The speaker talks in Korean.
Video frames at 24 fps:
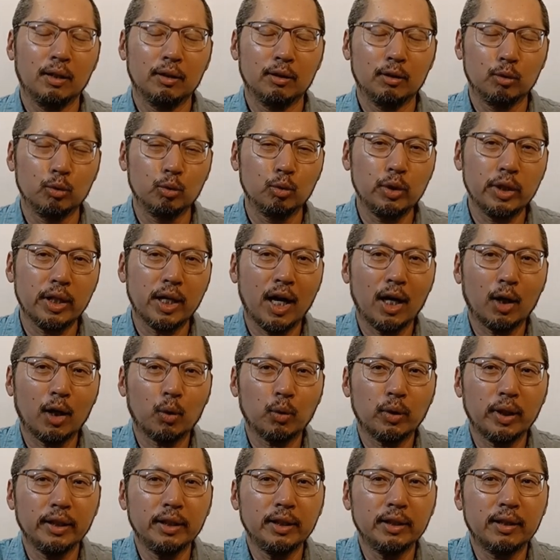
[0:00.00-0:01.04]
우리가 학교
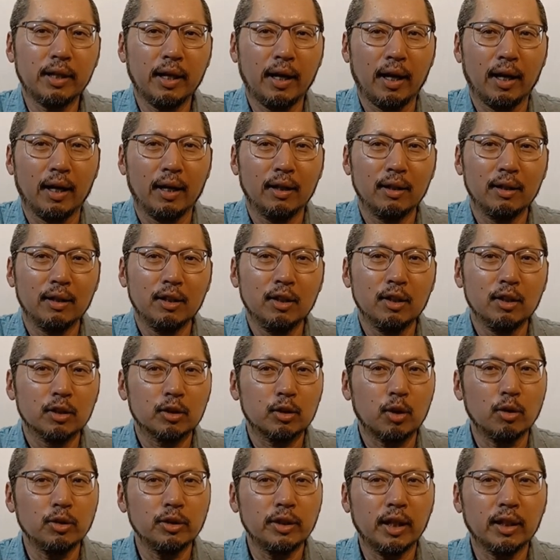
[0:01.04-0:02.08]
다닐 때
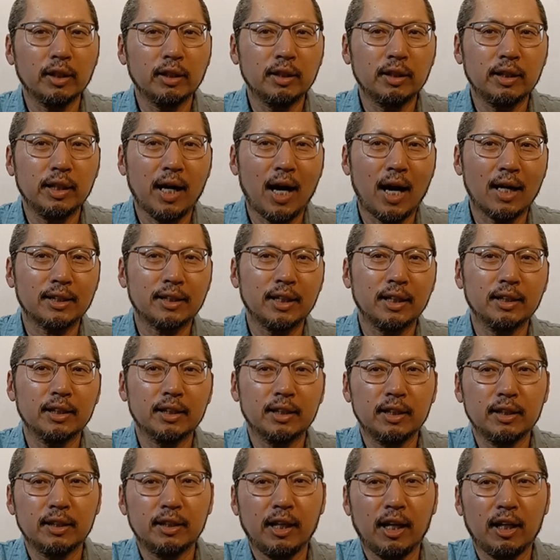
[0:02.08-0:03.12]
선생들이
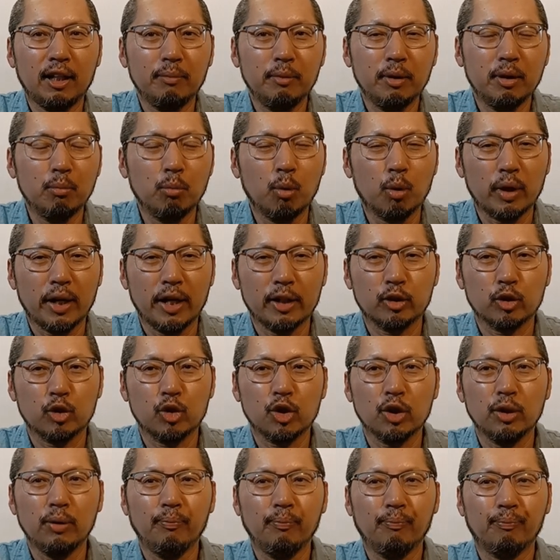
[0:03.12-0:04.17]
학생들을 때리며 뭐라
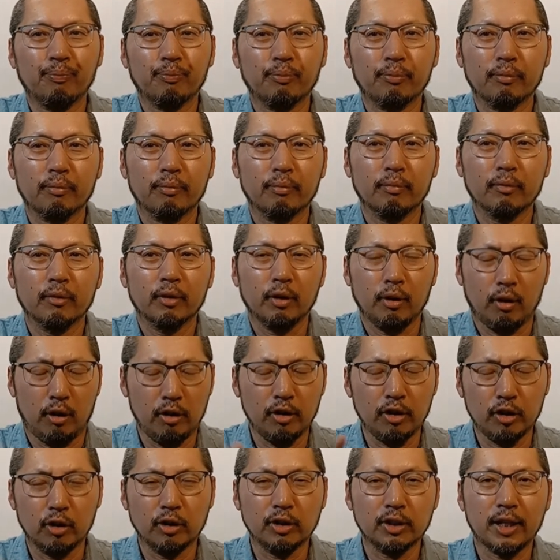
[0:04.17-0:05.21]
했었죠? 아,
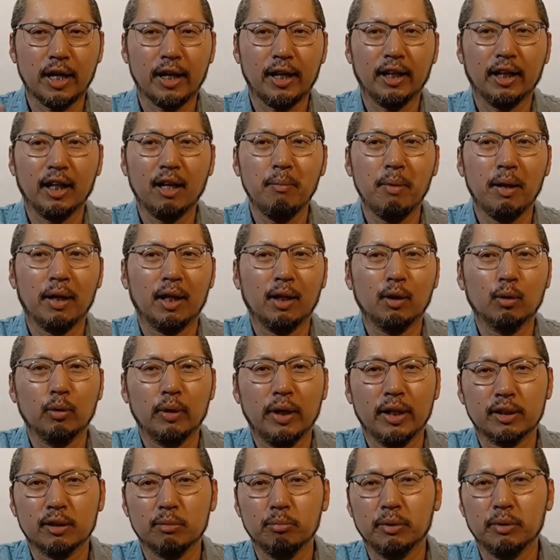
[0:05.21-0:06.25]
이건 사랑의 매라고
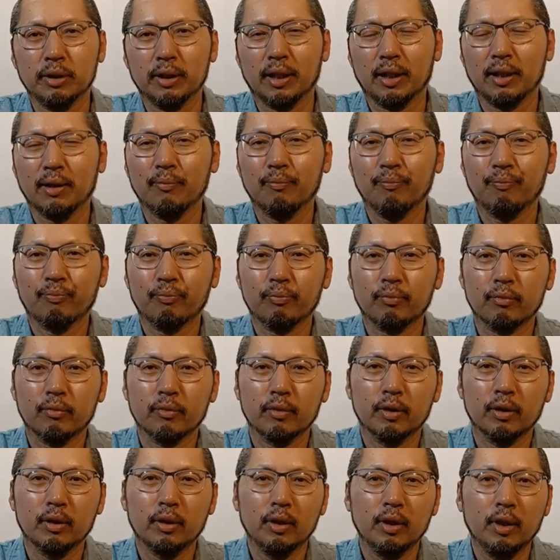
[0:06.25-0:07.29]
했습니다.
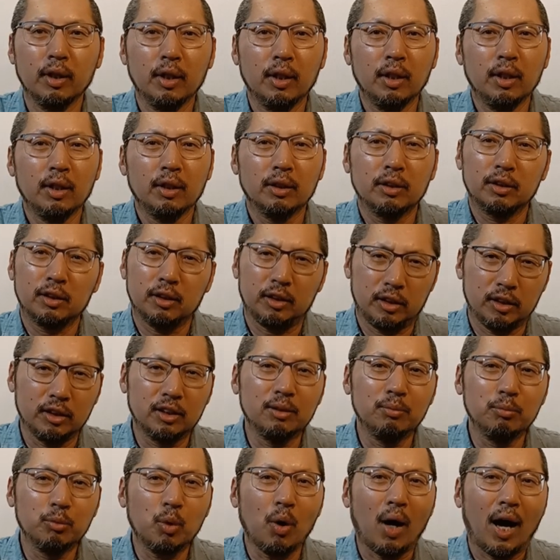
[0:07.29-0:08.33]

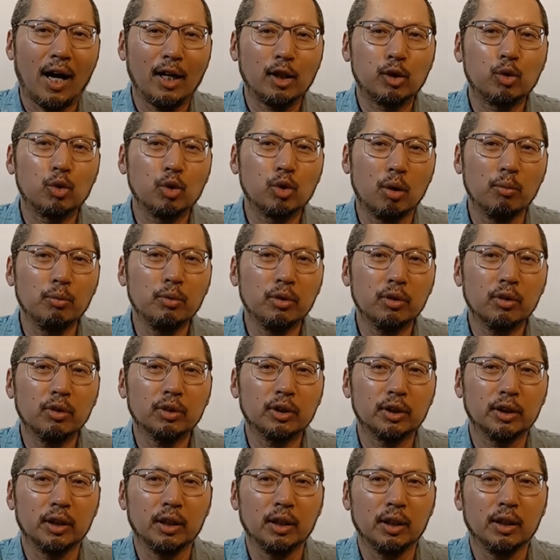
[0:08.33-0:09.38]
지금도 알 수 없는
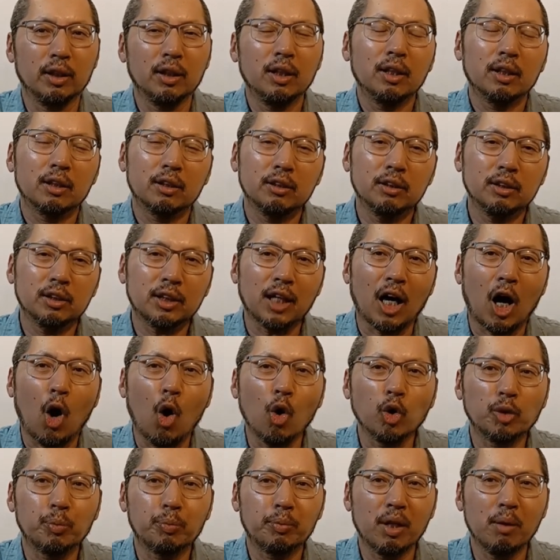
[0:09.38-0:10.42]
것이 그4
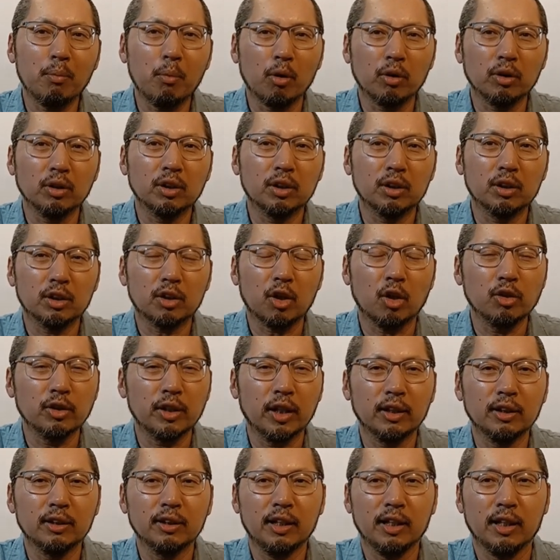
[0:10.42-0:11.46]
50대 먹은 그
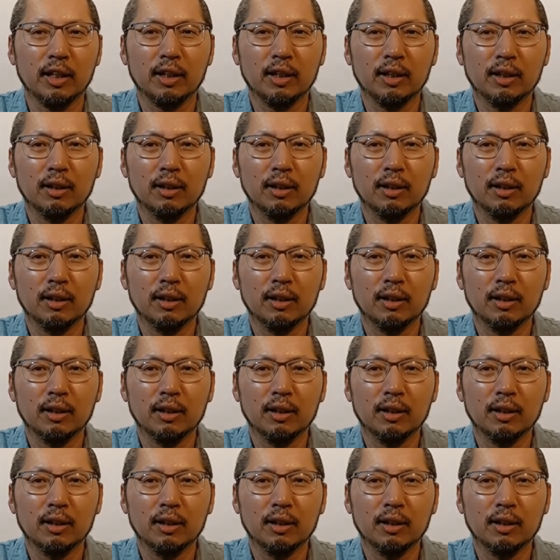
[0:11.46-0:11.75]
선생들이